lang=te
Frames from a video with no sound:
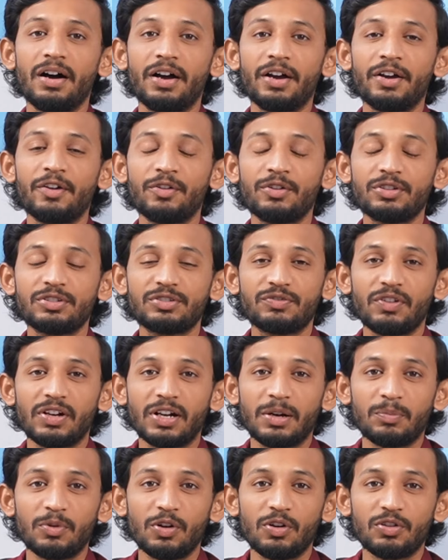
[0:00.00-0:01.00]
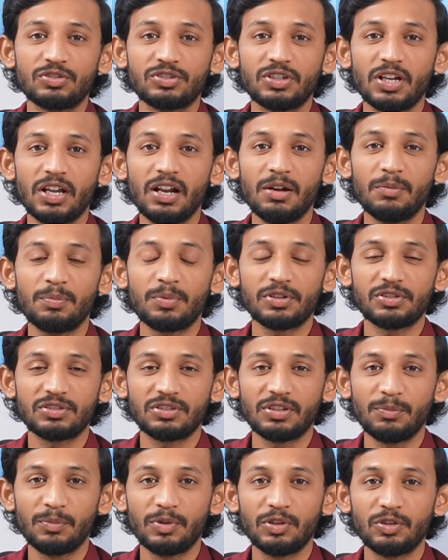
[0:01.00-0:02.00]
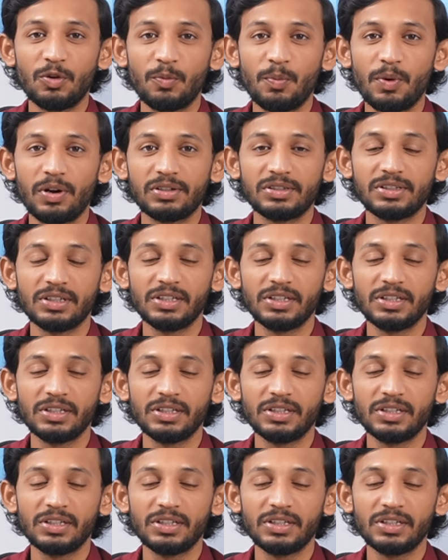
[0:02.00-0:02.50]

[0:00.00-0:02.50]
హాయ్ వెల్కమ్ టు అవర్ ఛానల్ ప్రస్తుతం మనతో పాటు